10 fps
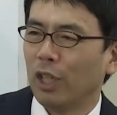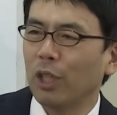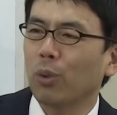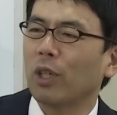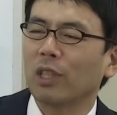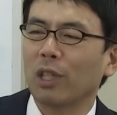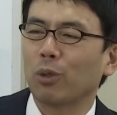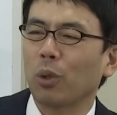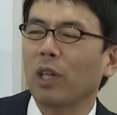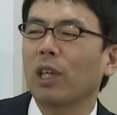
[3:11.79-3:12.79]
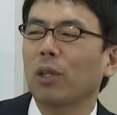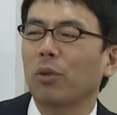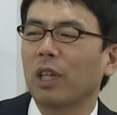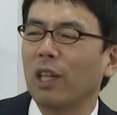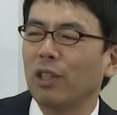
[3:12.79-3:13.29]
いいことなんですけど、それは結
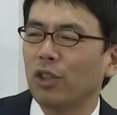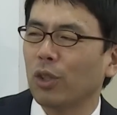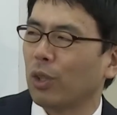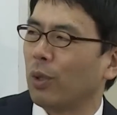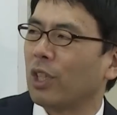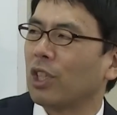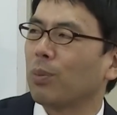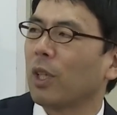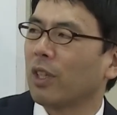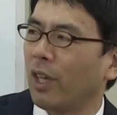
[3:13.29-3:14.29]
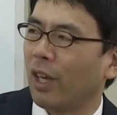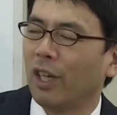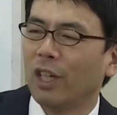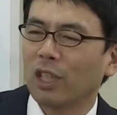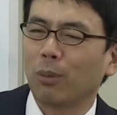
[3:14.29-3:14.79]
局原理主義に触れてしまっ
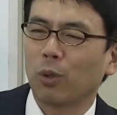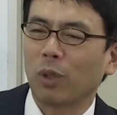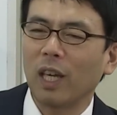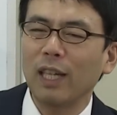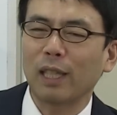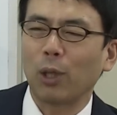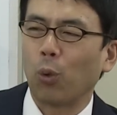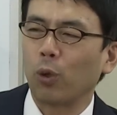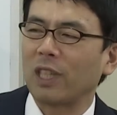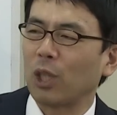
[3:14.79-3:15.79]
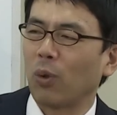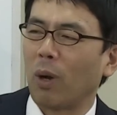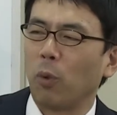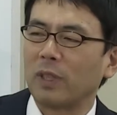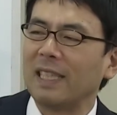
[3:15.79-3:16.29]
て、しかもその経済の掟と
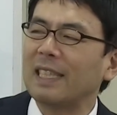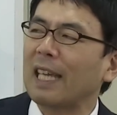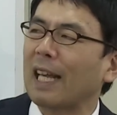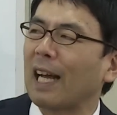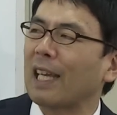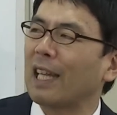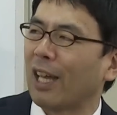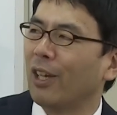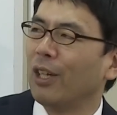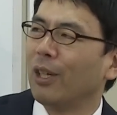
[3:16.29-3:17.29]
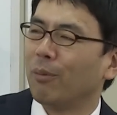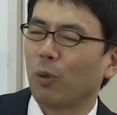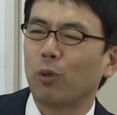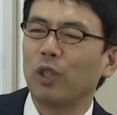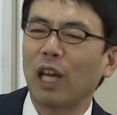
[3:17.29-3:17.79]
はもう全然関係ない、
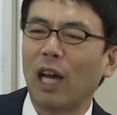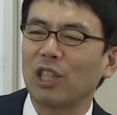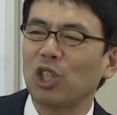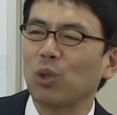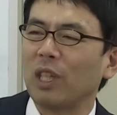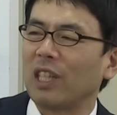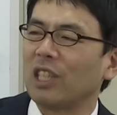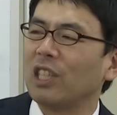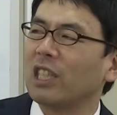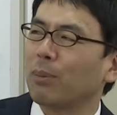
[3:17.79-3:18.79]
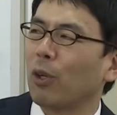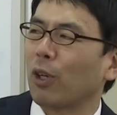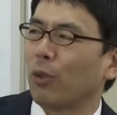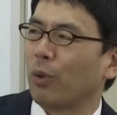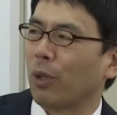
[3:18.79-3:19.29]
もう国がはちじゅうねんで死んでしまう
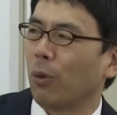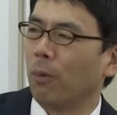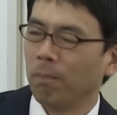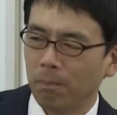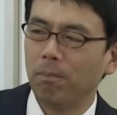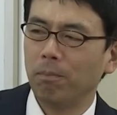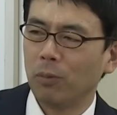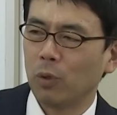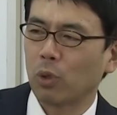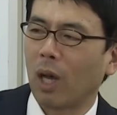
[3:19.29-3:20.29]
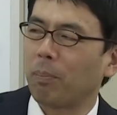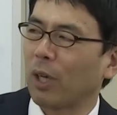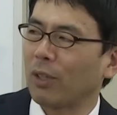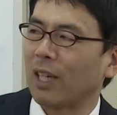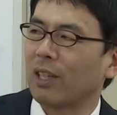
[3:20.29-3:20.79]
かのようなこう嘘はっ
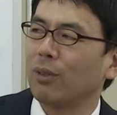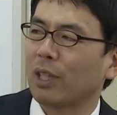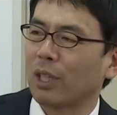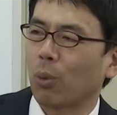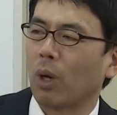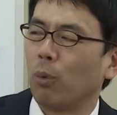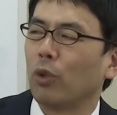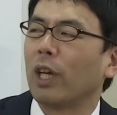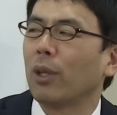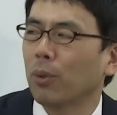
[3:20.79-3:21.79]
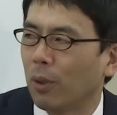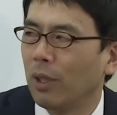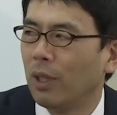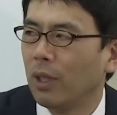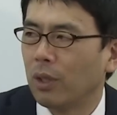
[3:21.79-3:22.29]
ぴゃくでやってるんだったらこれは問題だよと
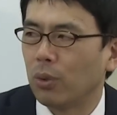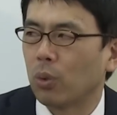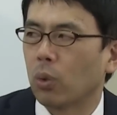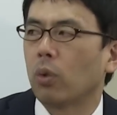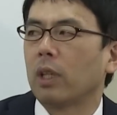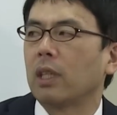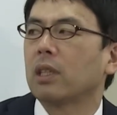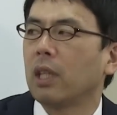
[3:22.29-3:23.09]
いうことなんで